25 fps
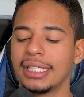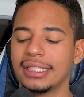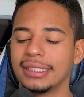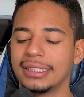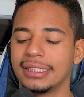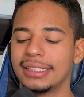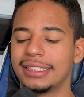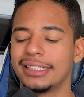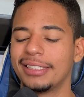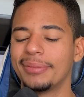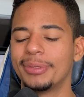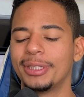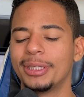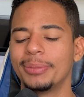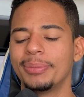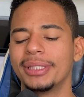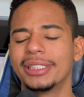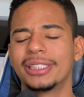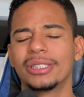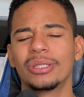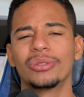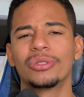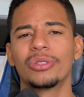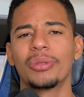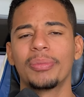Esse tipo de
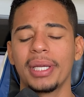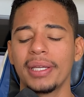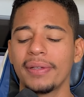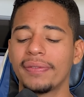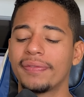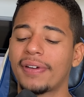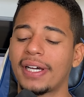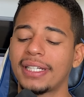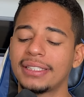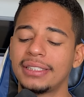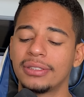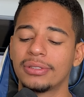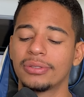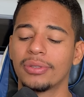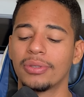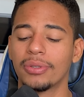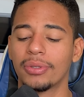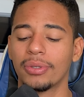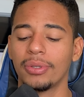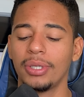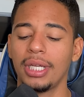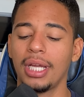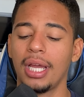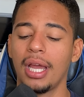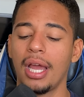missão são bem fáceis de
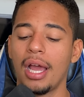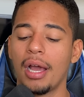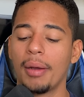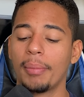concluir.